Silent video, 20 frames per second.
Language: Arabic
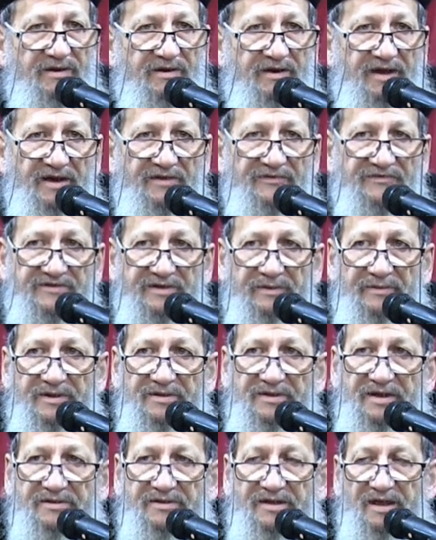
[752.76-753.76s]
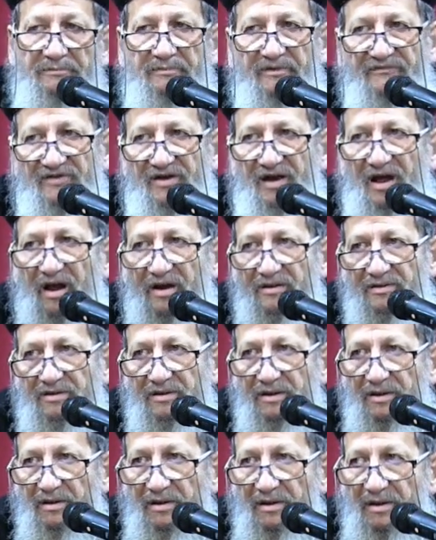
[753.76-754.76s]
الغالي الثمن ده يتكبى في الارض
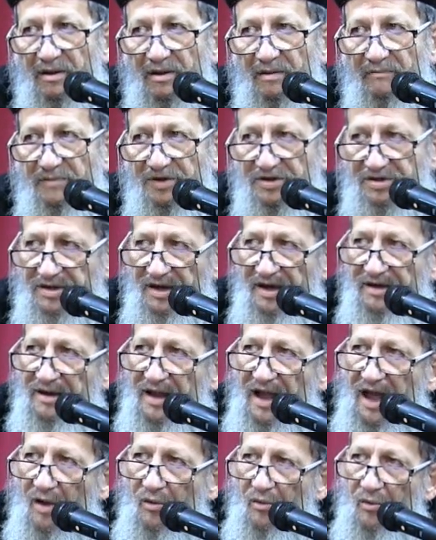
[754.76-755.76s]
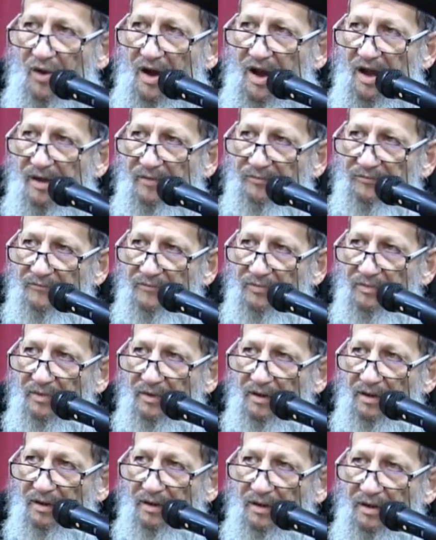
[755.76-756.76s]
مش كان اولى
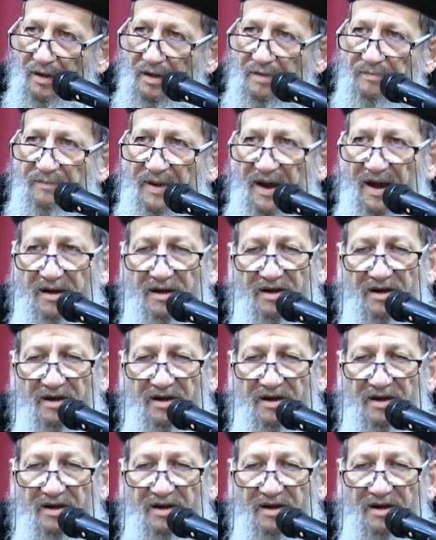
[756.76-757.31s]
يتباع